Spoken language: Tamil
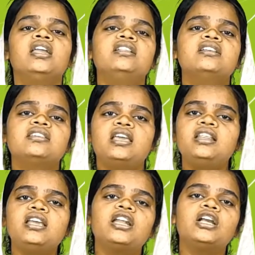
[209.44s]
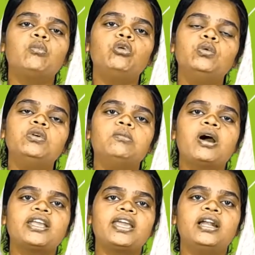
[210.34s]
இந்த செய்தியை நீங்கள்
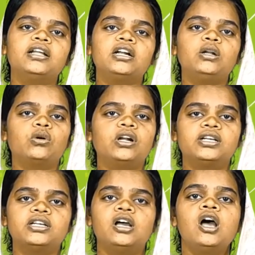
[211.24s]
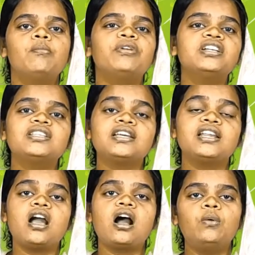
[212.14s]
முழுவதுமாய் கேளுங்கள் உங்களுக்கு
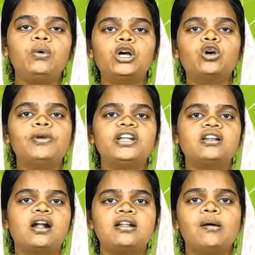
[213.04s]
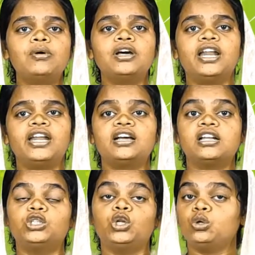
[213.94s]
மிகச்சரியாக விளங்கும் என்று நான் நம்புகிறேன்
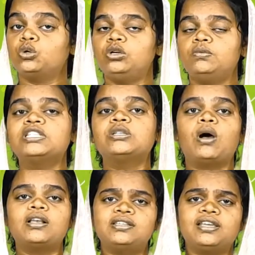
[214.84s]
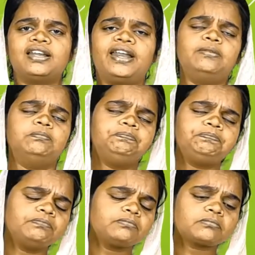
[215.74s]
கர்த்தருக்குள் விசுவாசிக்கிறேன்
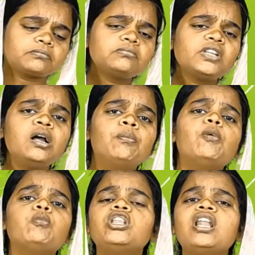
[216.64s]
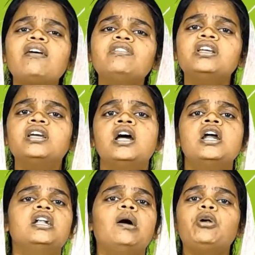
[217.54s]
இப்போ முதலாவது
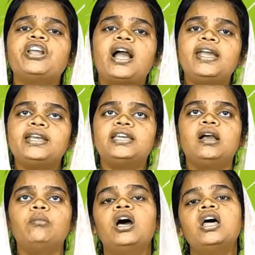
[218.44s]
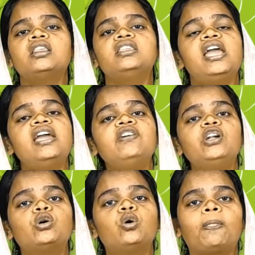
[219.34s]
நம்முடைய ஐக்கியம்
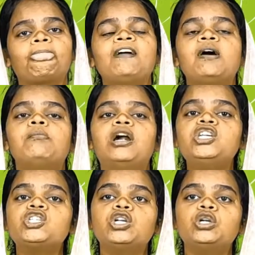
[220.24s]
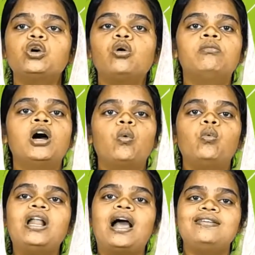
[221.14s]
தேவனுக்கும் மனுஷனுக்கும்
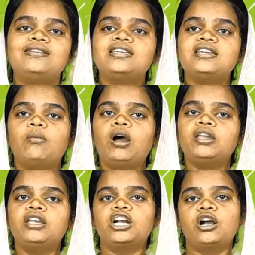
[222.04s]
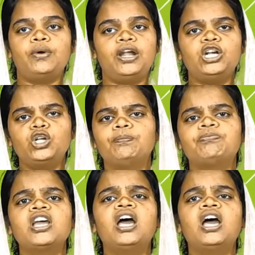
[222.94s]
உள்ள ஐக்கியமாக இருக்க வேண்டும்